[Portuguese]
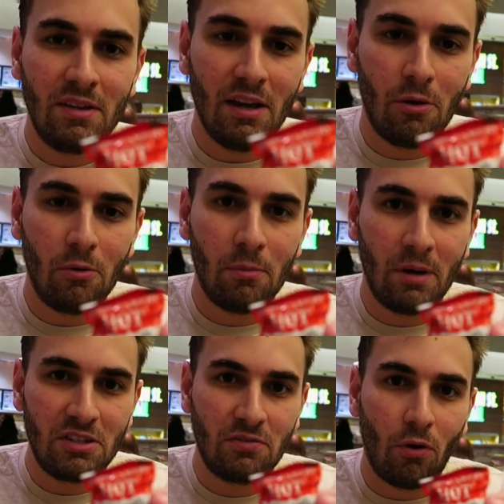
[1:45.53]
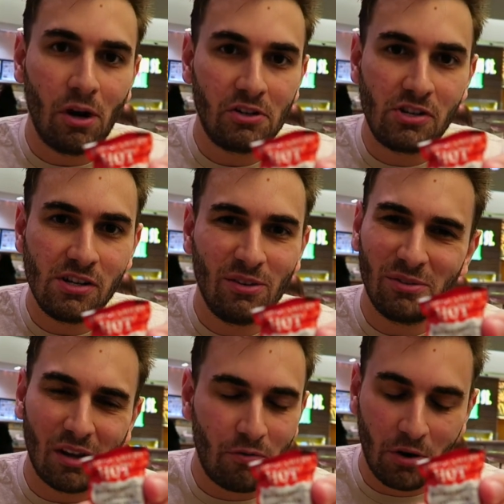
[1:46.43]
que é o mais forte.
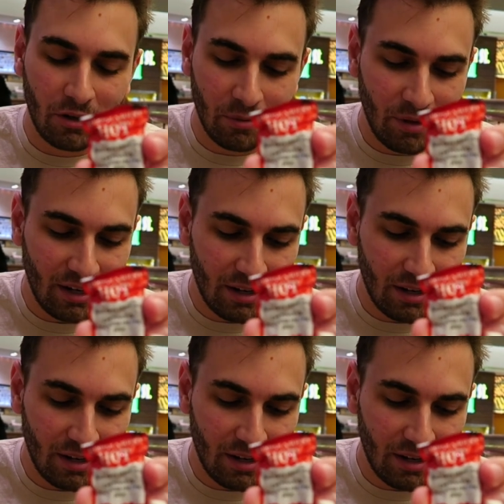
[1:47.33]
Não tá focando bem,